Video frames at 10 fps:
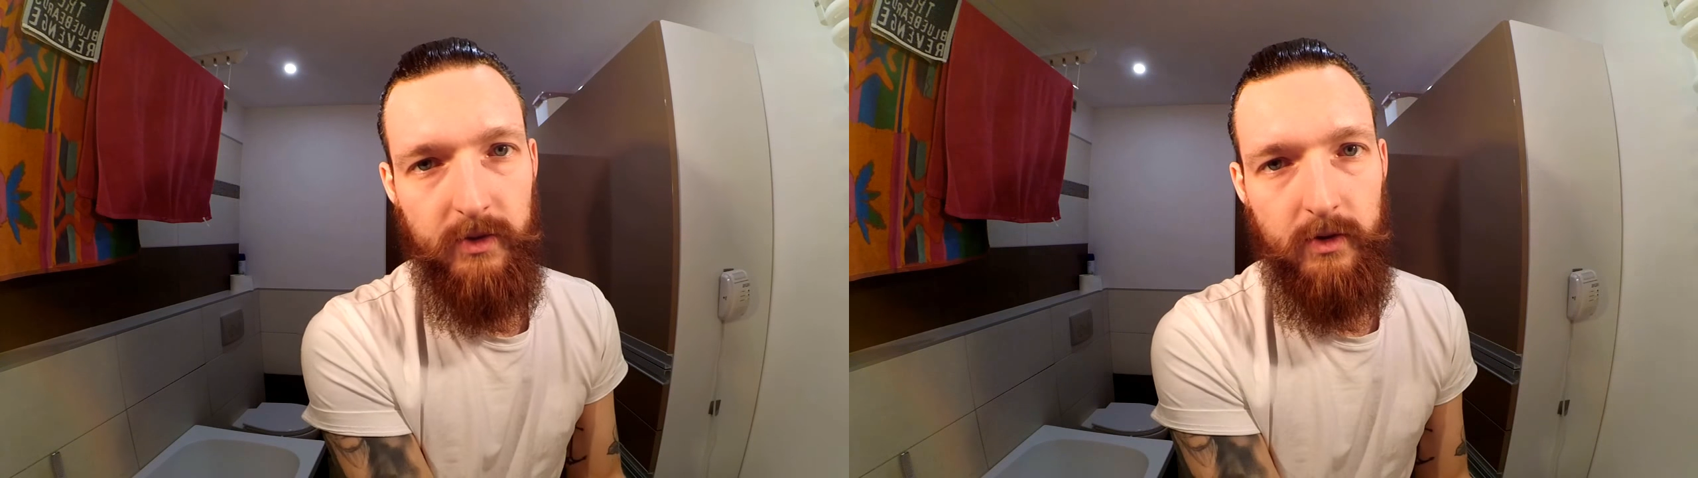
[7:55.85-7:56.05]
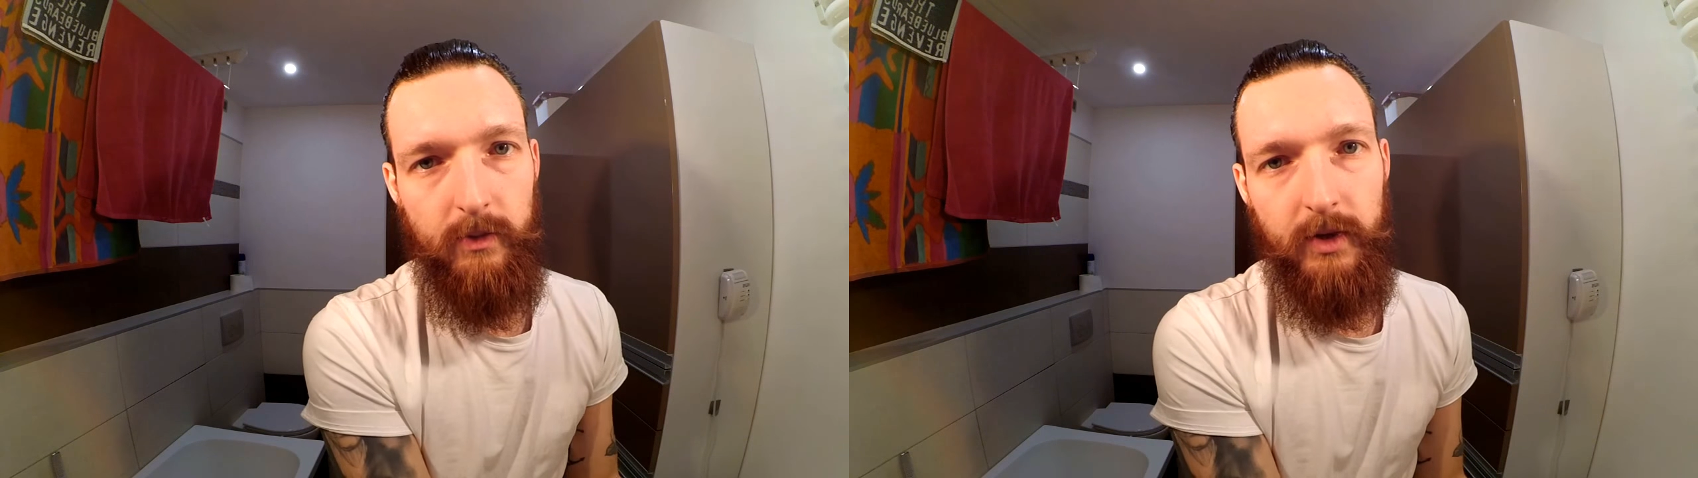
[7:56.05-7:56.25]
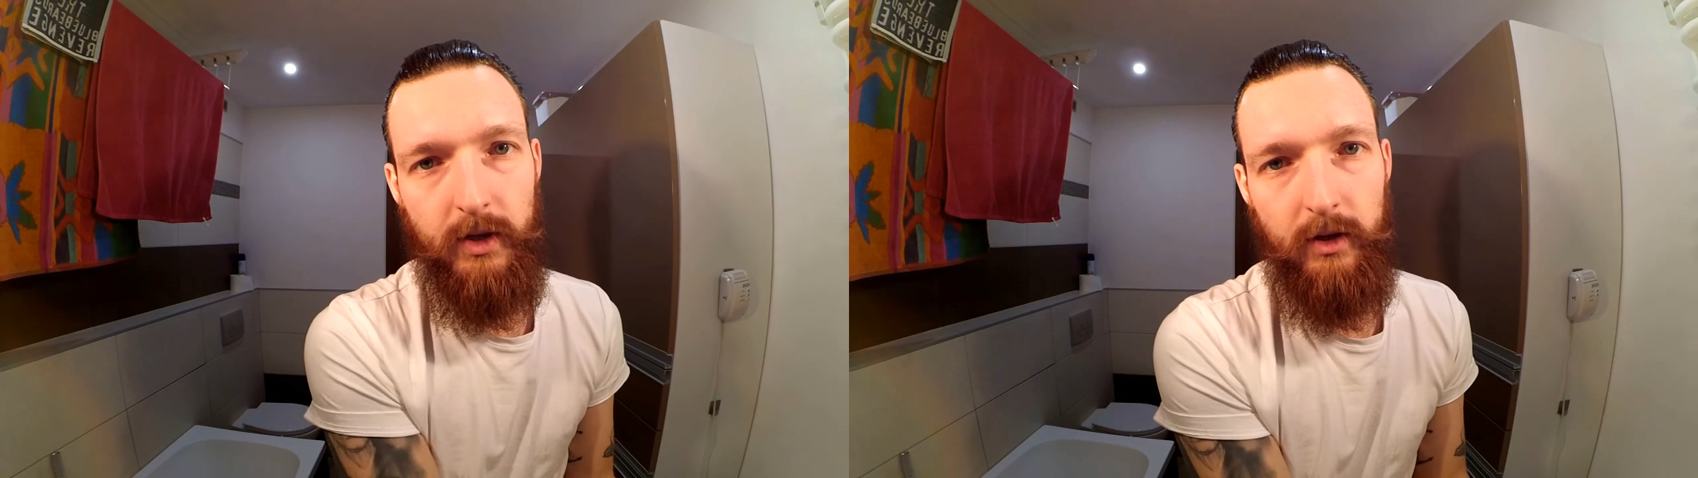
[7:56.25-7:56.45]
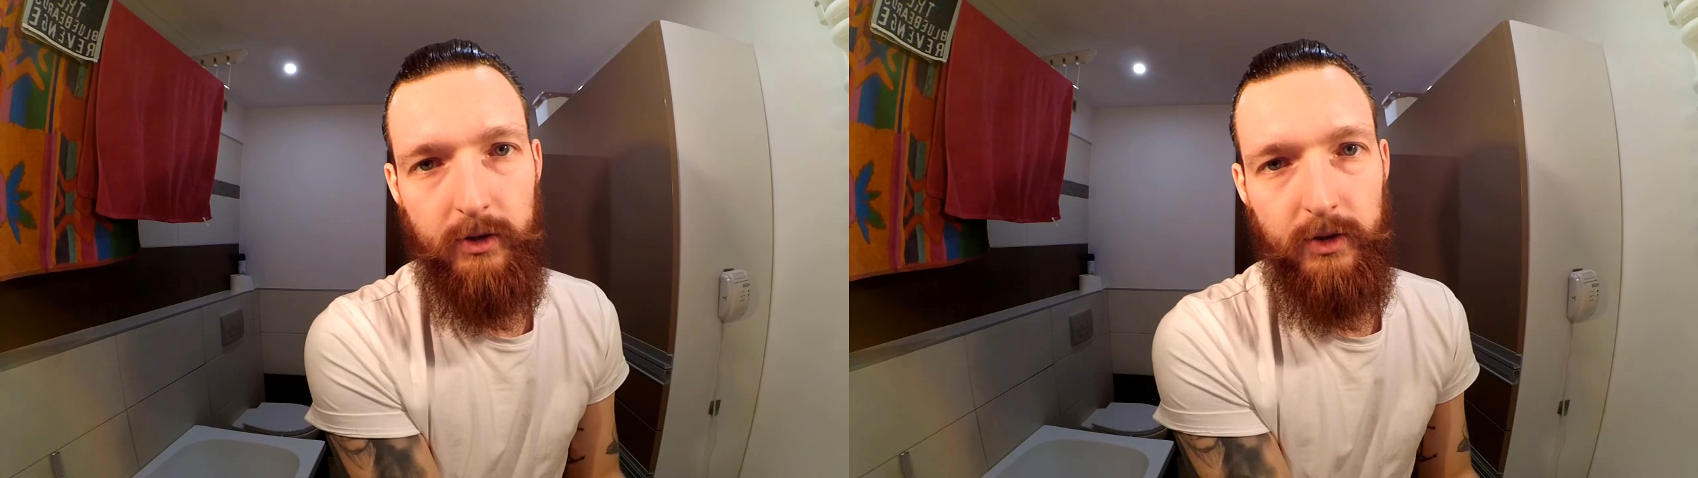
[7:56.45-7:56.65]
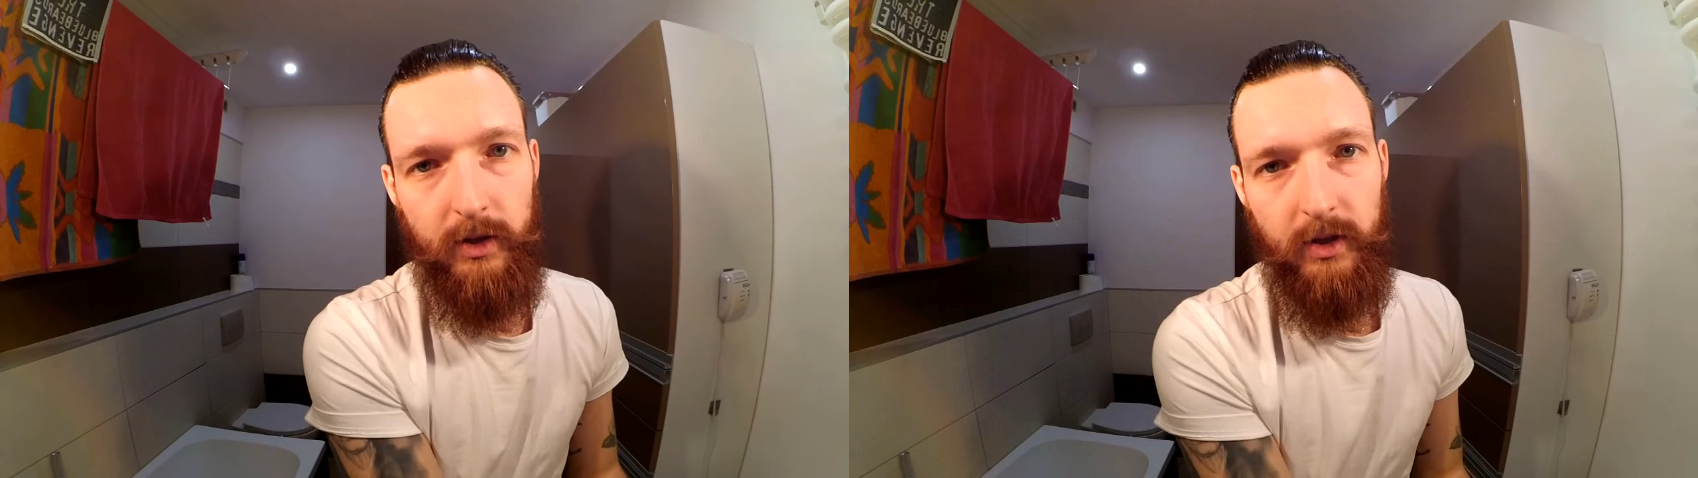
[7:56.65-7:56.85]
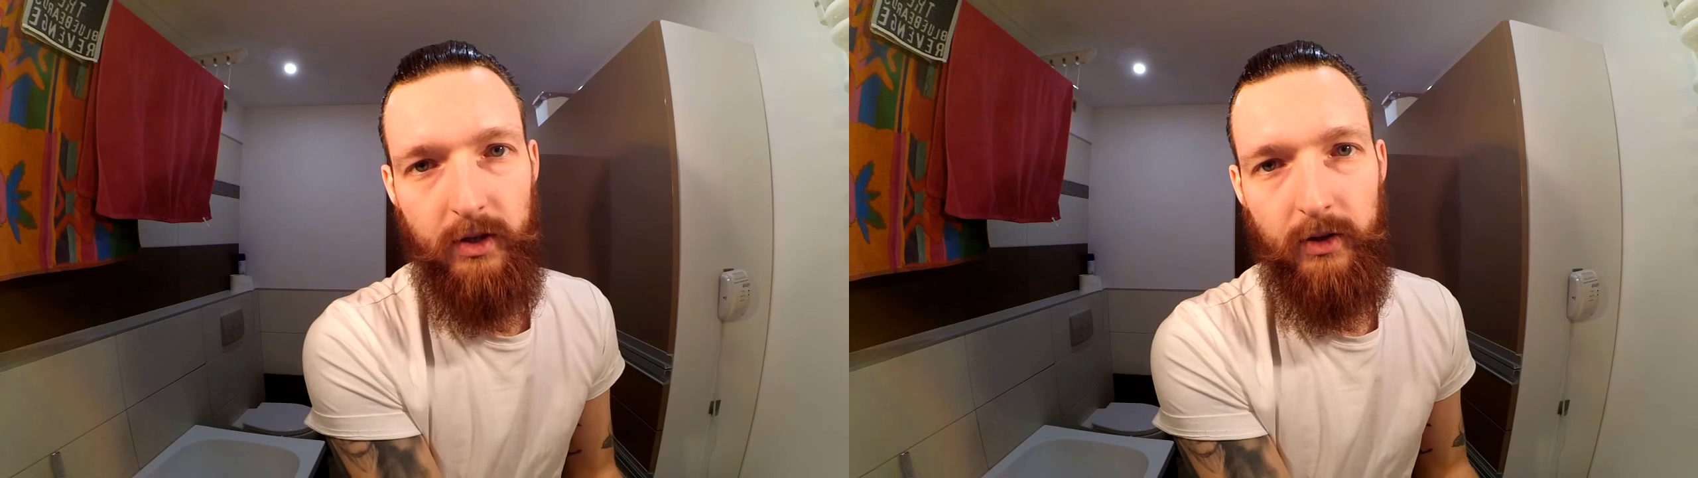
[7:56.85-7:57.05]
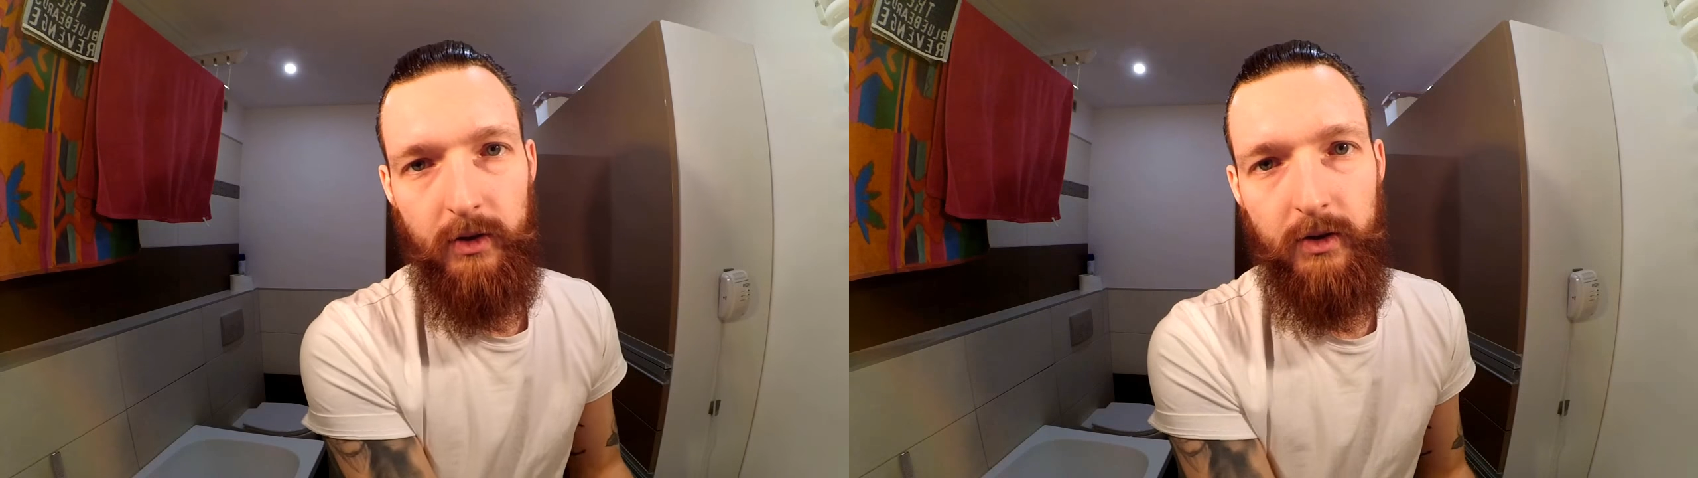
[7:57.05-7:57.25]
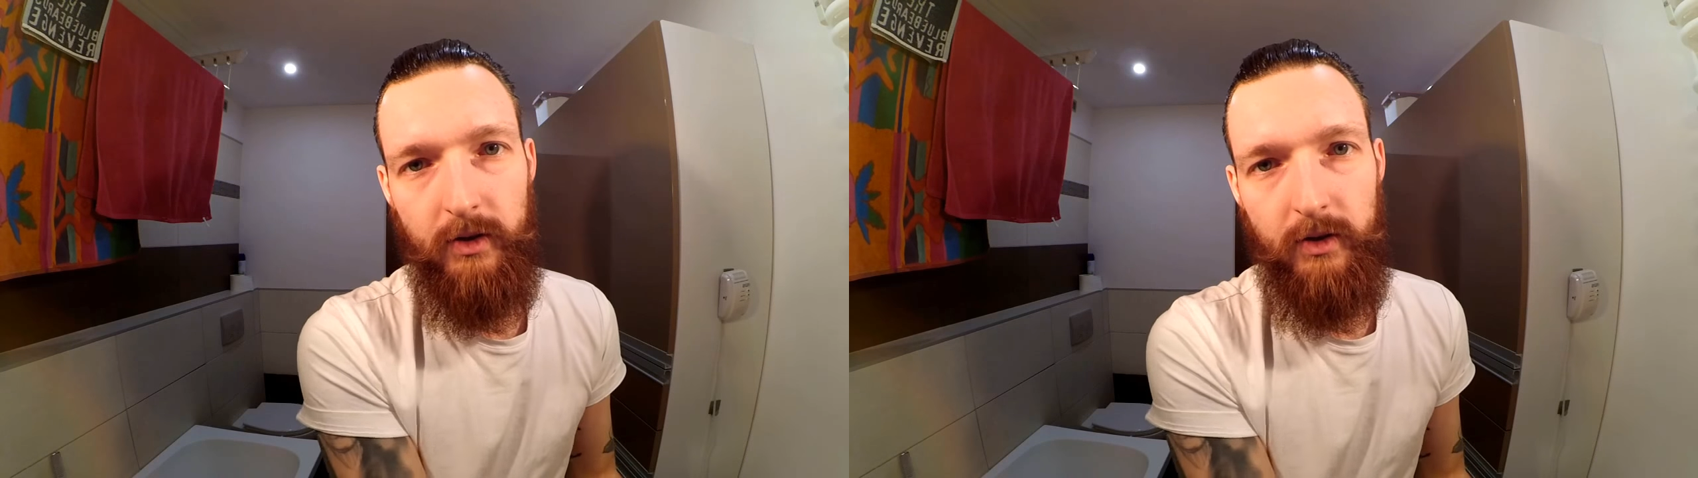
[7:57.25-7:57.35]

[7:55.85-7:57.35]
sobie jakiegoś takiego,